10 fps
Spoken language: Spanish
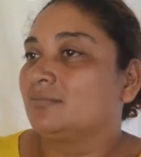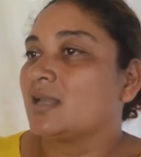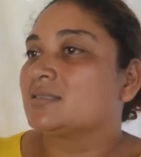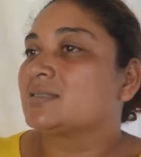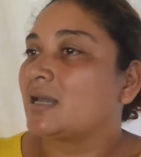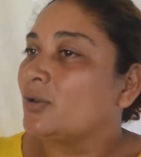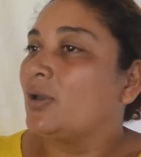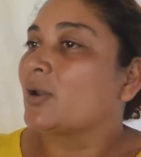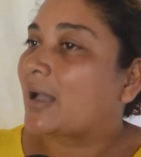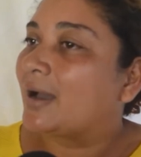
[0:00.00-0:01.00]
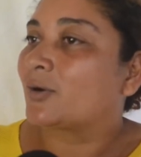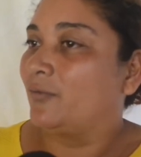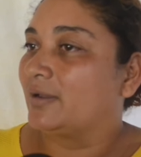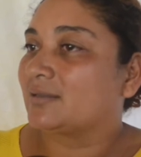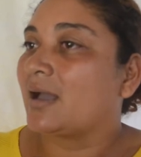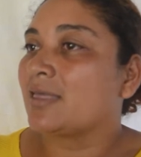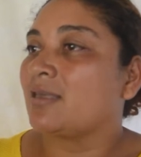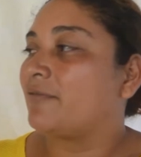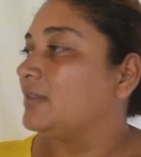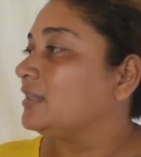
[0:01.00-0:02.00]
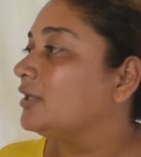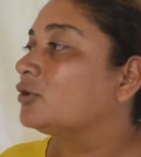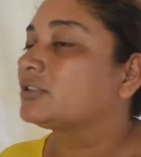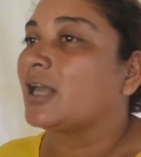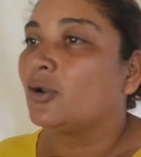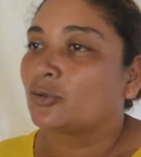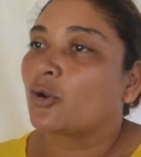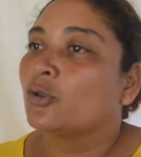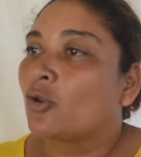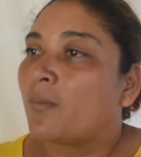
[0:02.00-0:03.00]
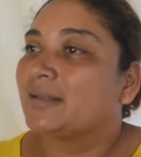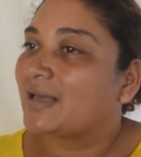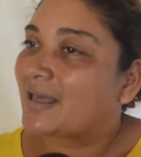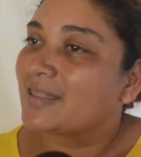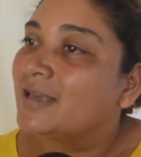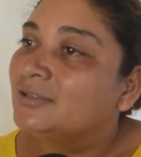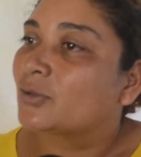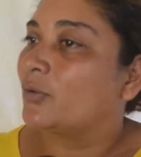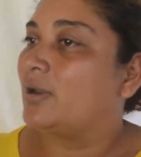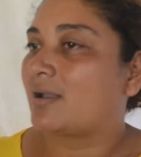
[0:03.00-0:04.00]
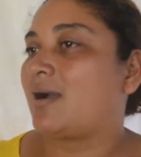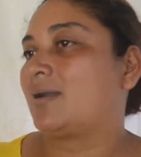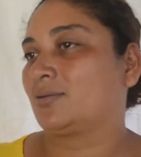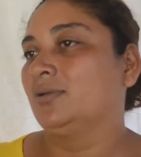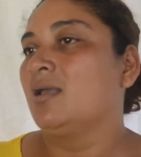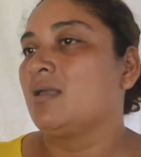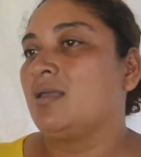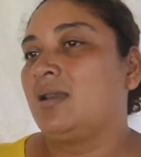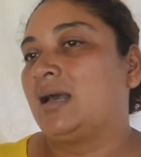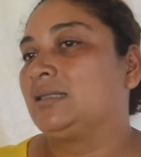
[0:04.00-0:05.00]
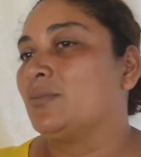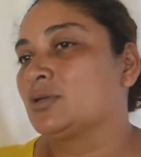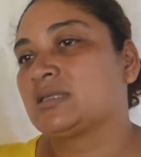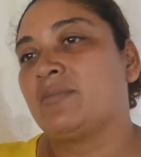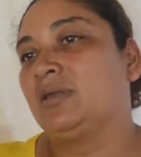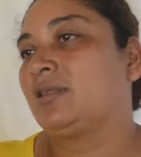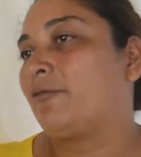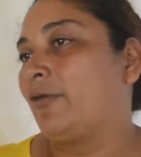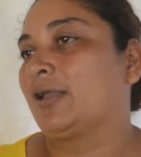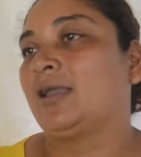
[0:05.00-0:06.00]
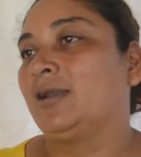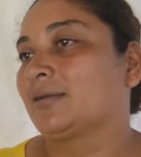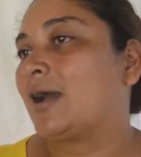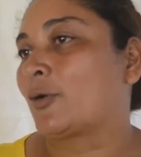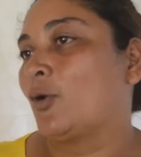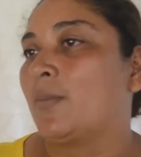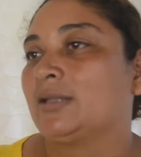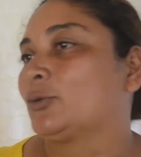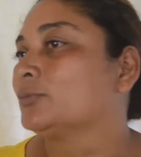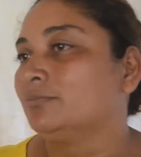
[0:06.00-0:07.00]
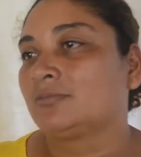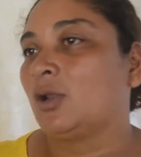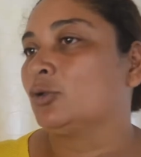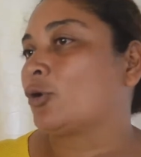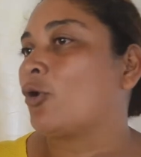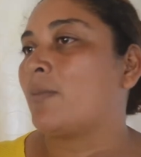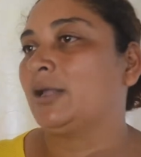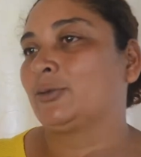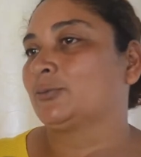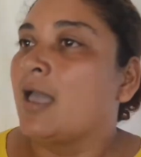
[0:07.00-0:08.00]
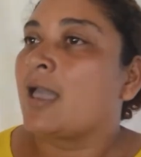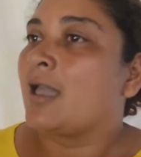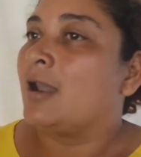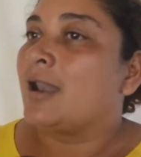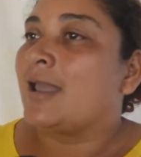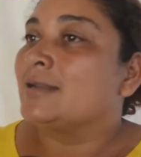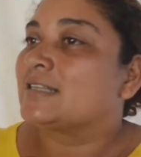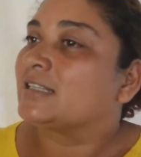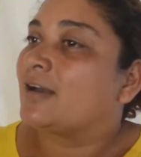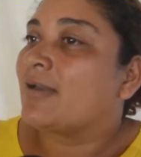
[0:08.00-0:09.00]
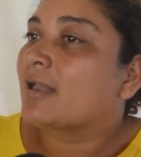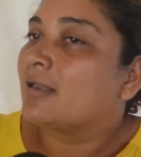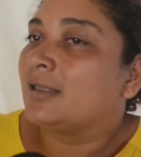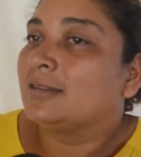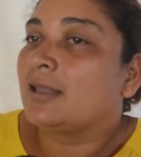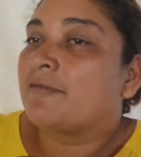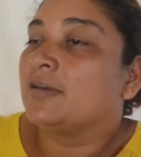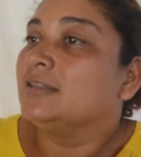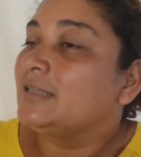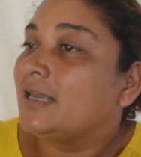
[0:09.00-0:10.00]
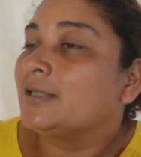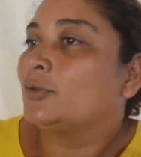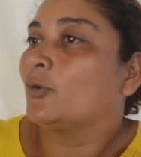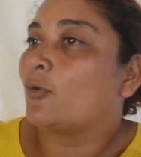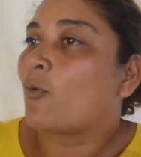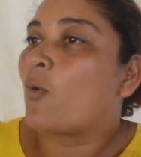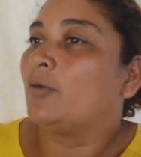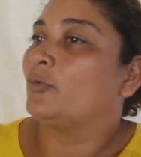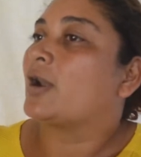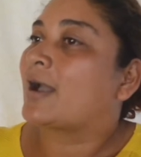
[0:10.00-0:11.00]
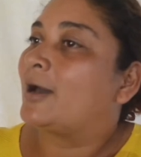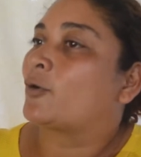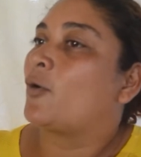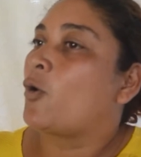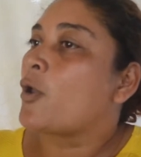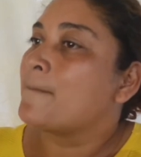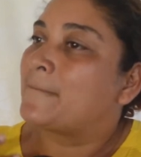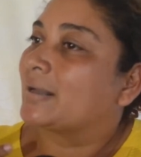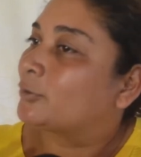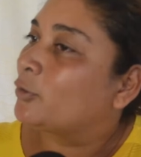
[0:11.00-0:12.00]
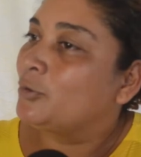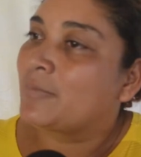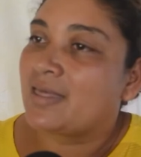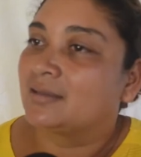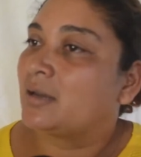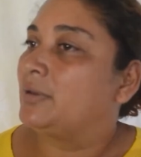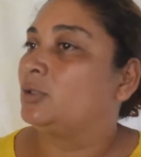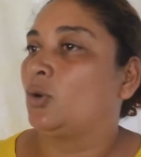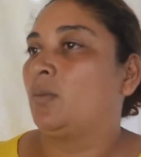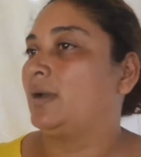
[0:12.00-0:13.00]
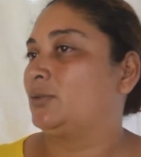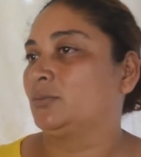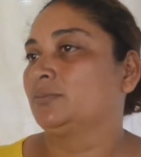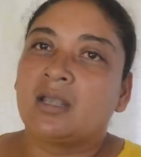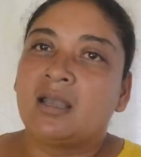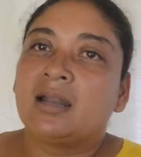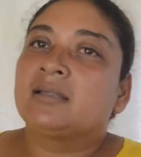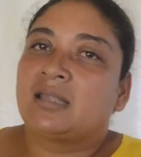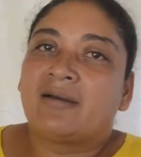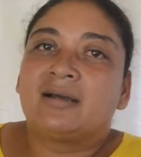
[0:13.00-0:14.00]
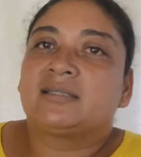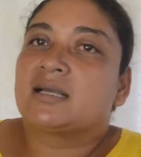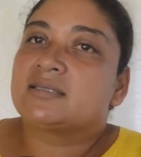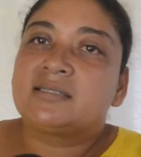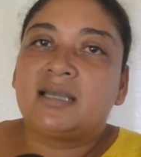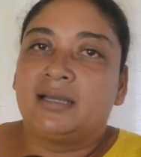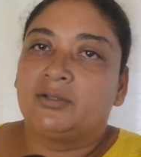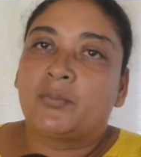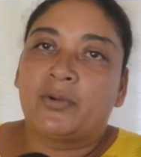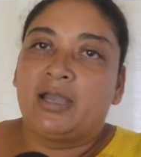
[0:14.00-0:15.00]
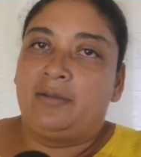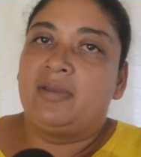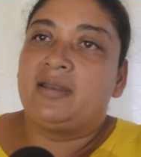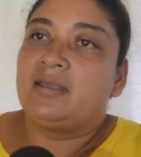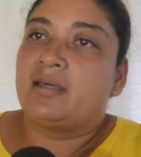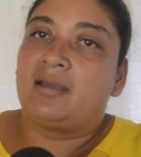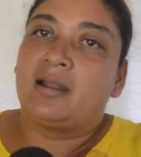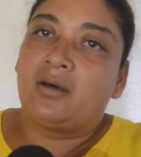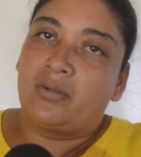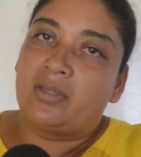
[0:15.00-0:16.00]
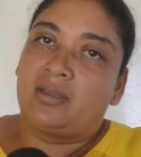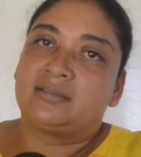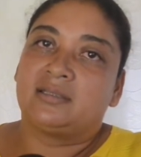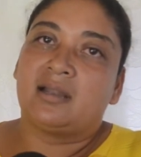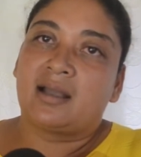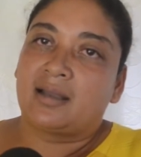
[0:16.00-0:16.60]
Él se salió del carro, ¿verdad? Defendiéndose del otro que no lo matara dentro del carro. Y lastimosamente fue que el carro lo mató, el otro lo mató. Él, él se estaba defendiendo cuando el carro lo impactó y inmediatamente lo mató. Él estaba taxiando, pues él venía del lado de, la